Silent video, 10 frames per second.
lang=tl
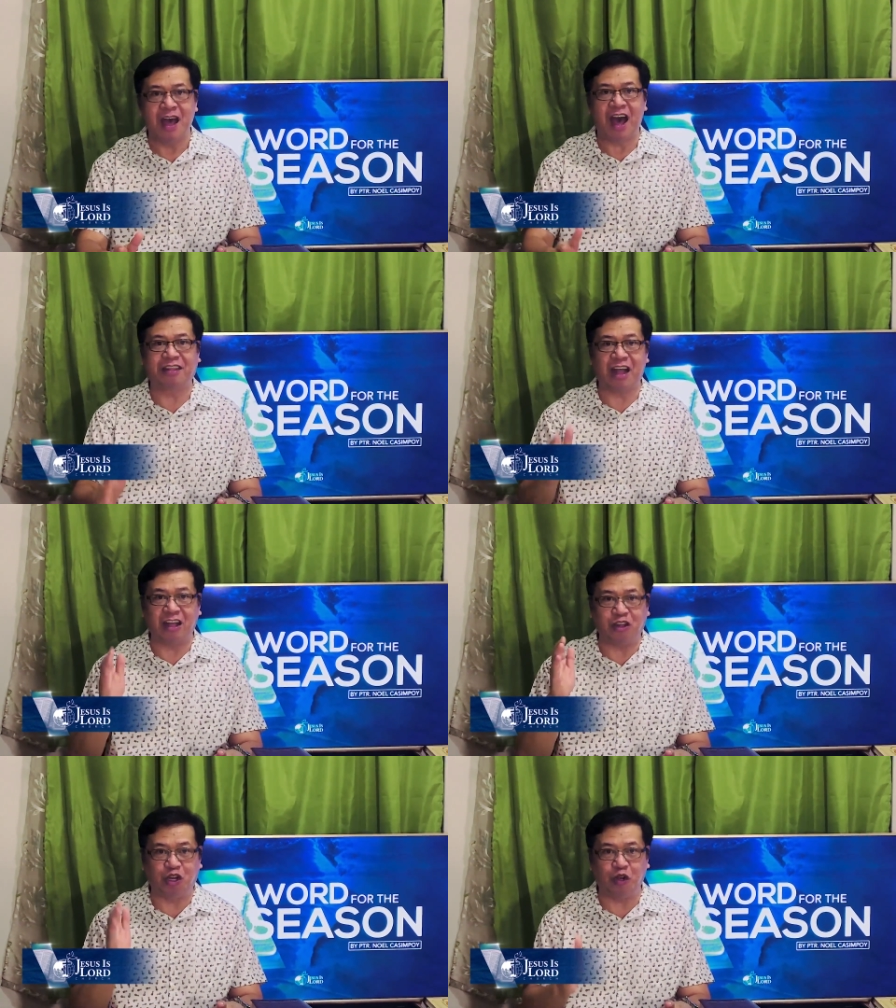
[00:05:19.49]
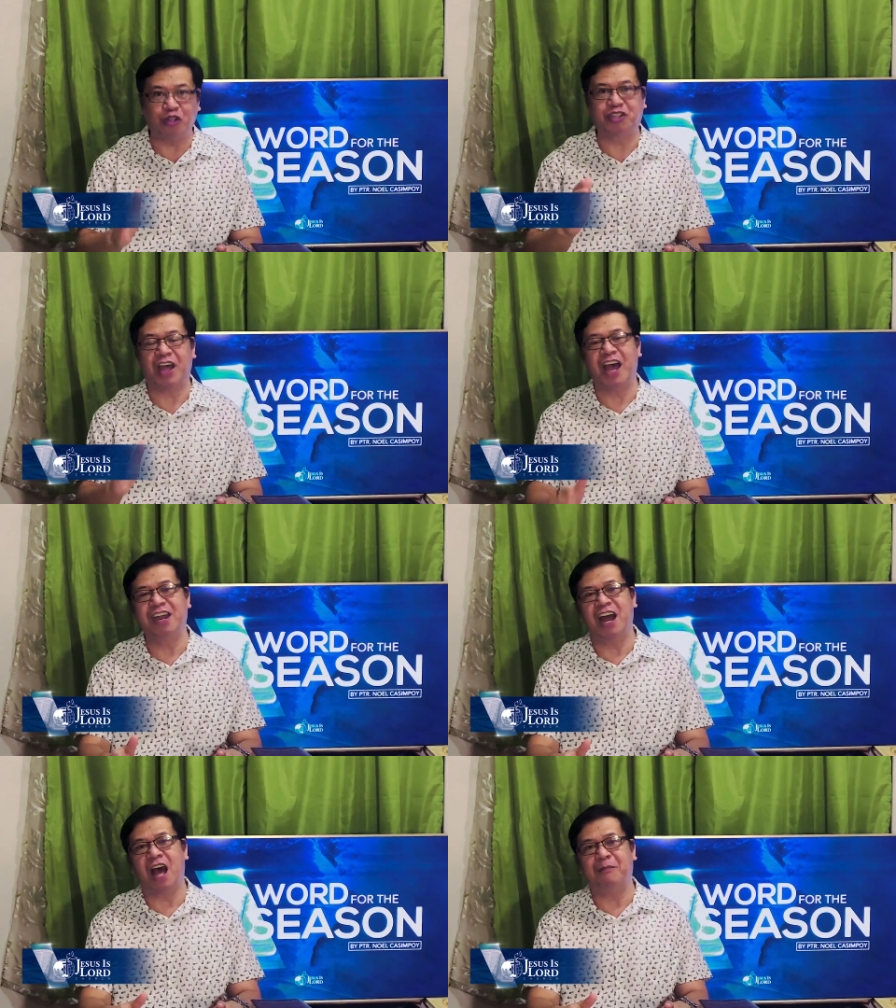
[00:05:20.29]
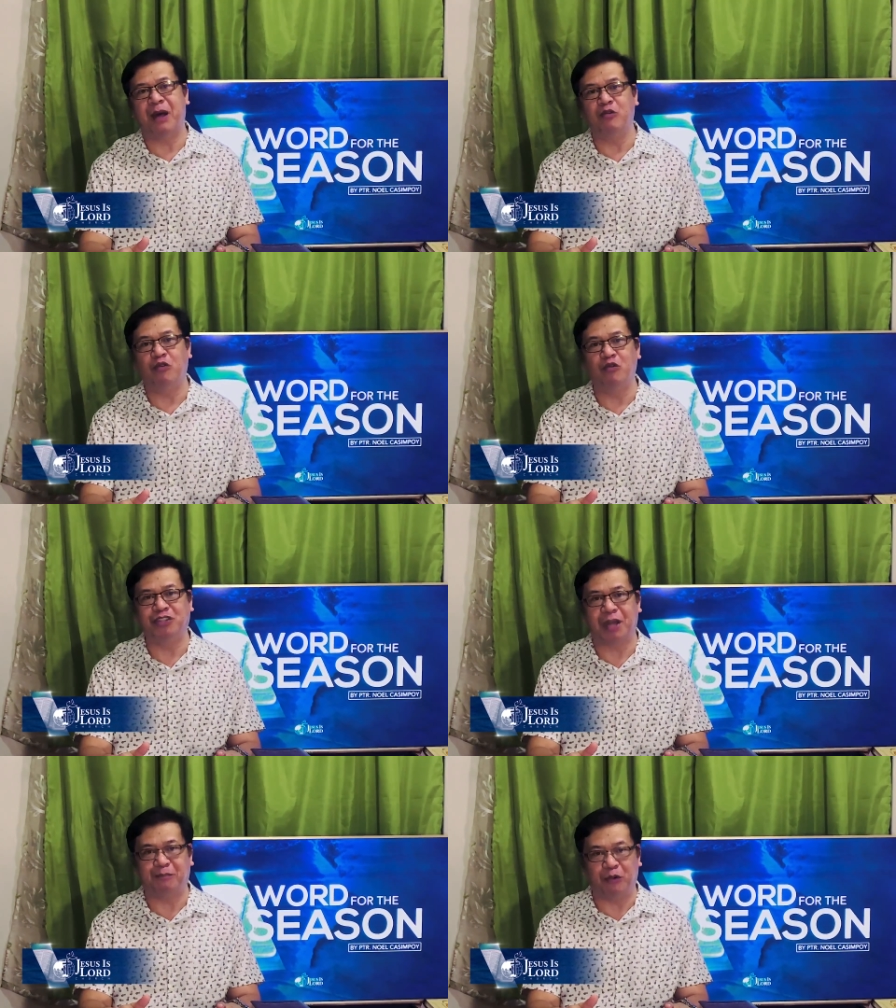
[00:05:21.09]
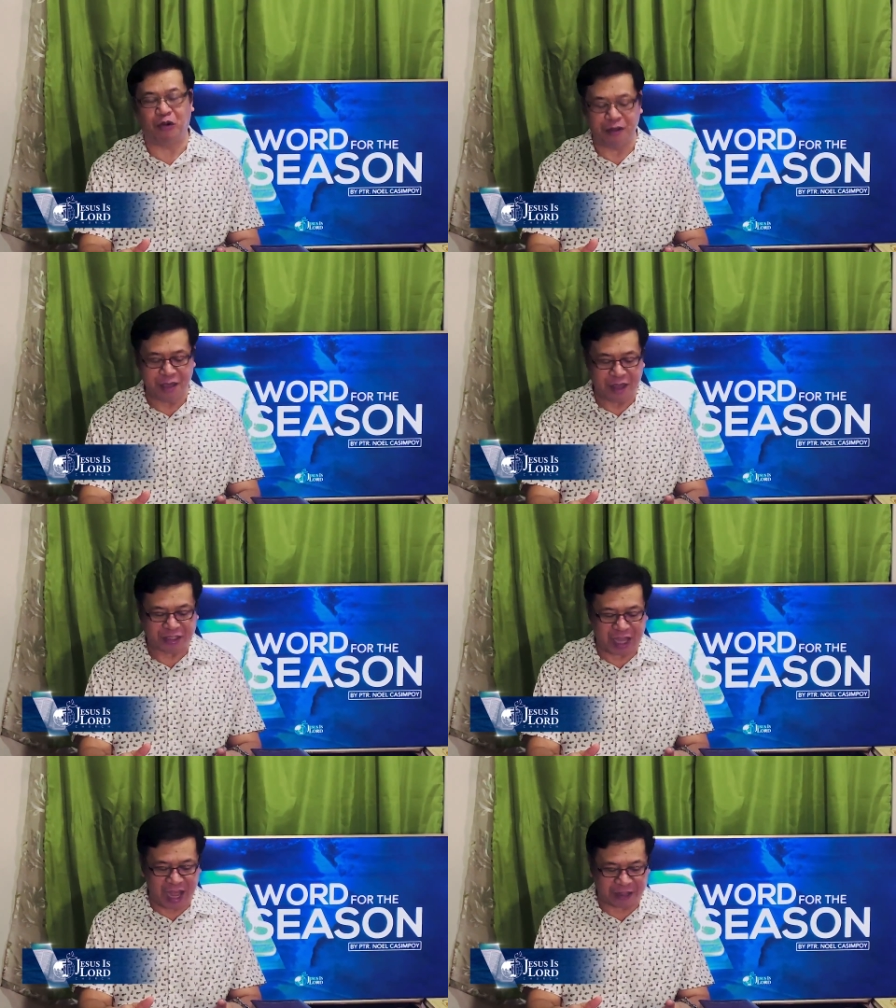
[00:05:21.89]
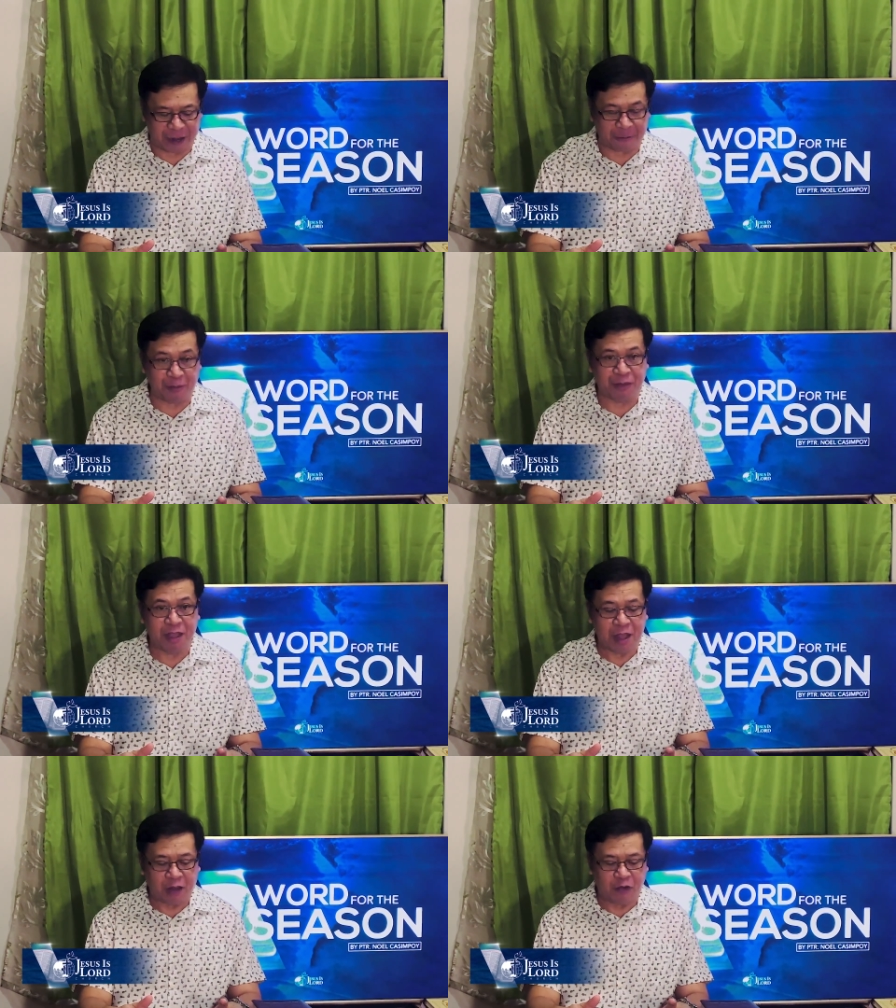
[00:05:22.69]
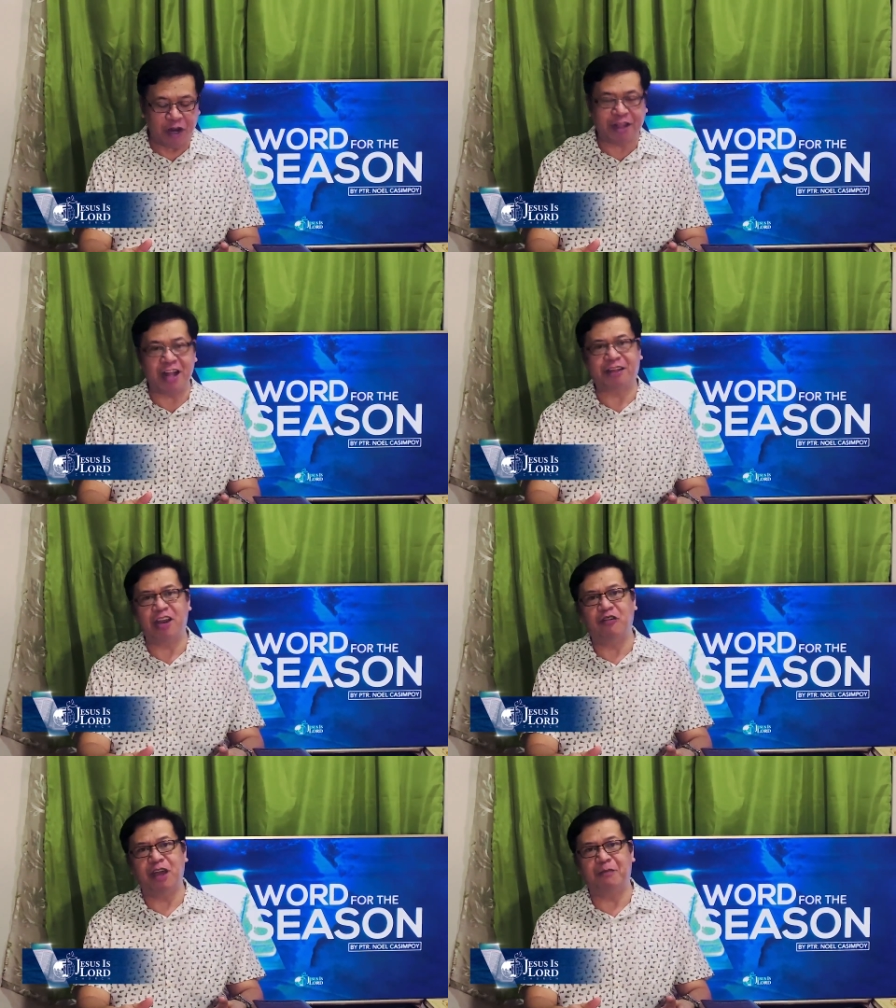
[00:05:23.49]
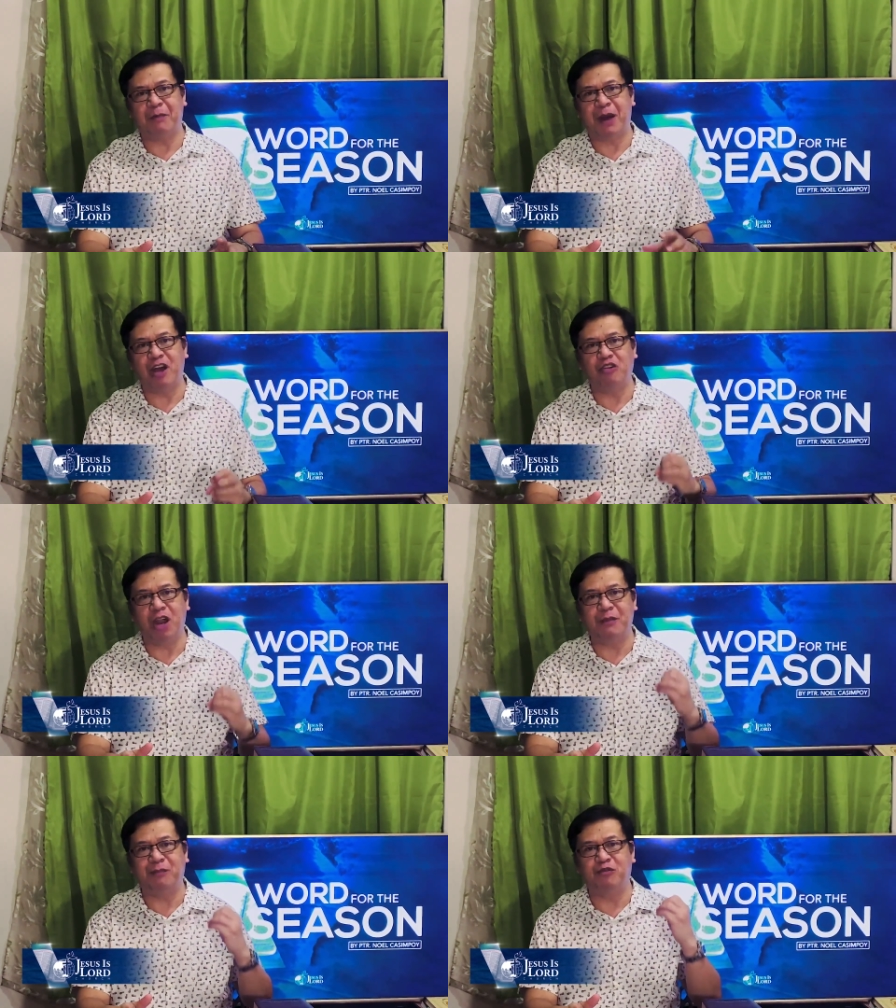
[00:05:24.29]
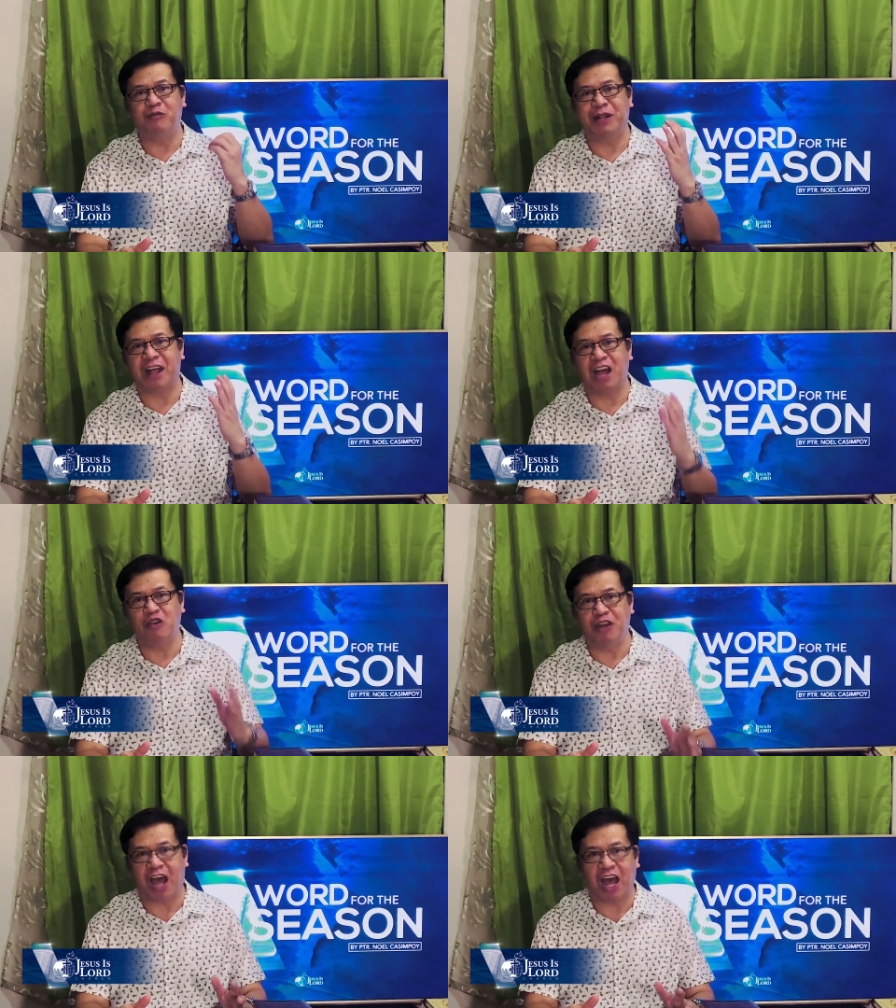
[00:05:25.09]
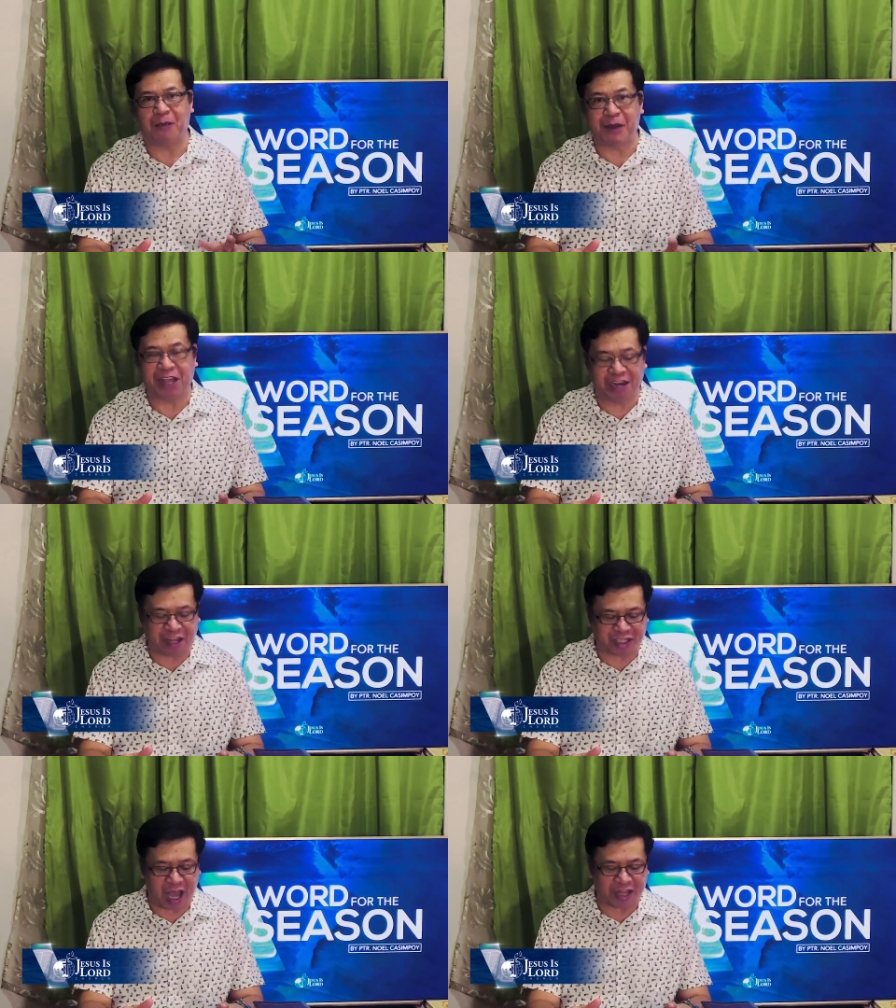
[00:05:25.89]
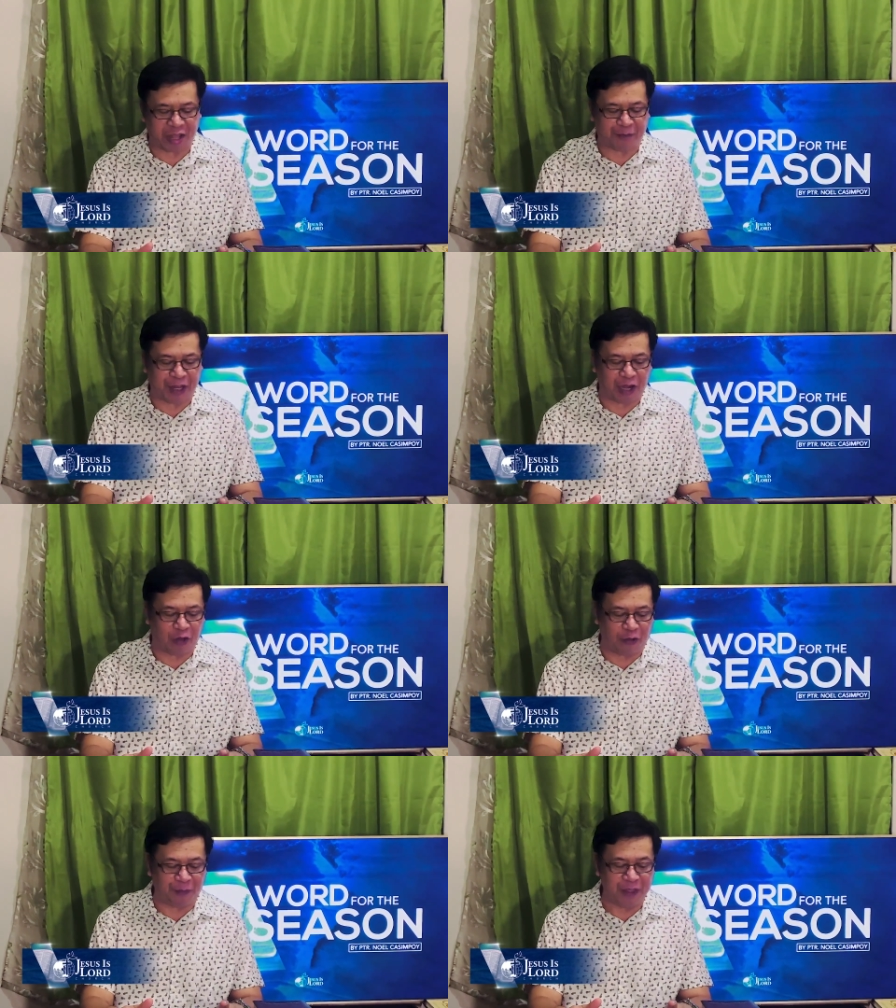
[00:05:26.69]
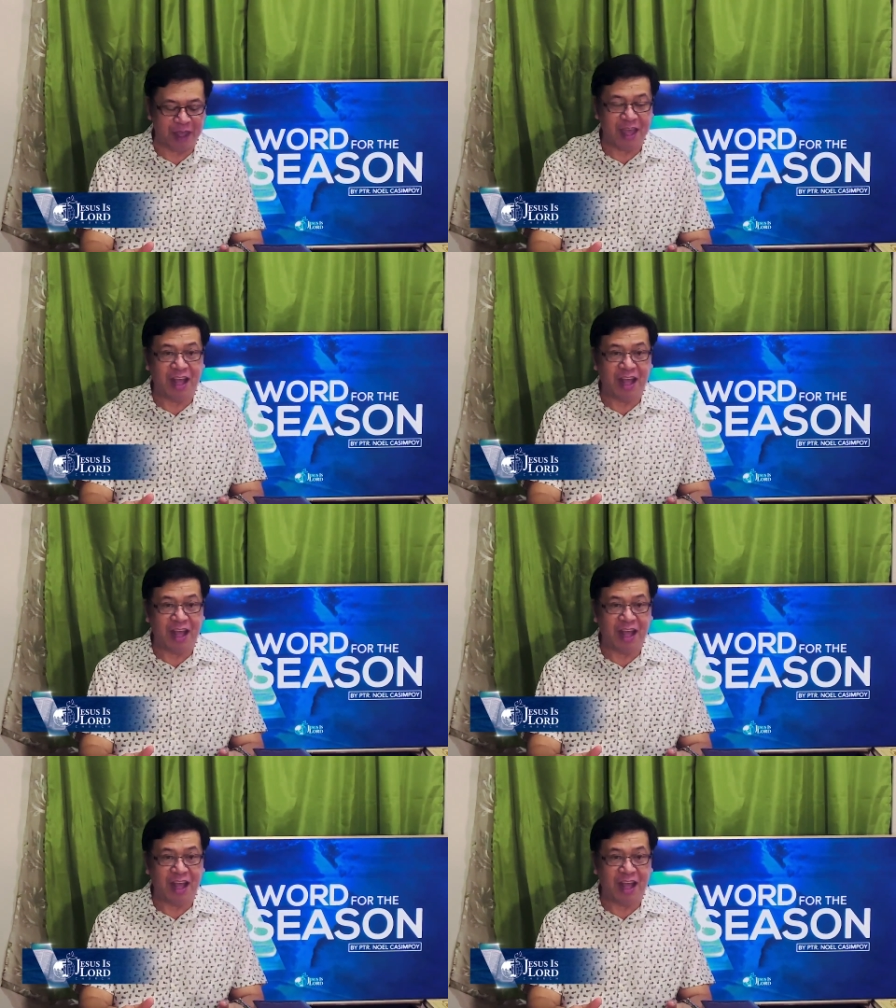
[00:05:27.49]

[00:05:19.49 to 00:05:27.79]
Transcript: at ang Diyos ay nakapangungusap po sa atin. Ngunit ang tanong ay, paano naman po ba tayo nakakapakinig sa ating Panginoon?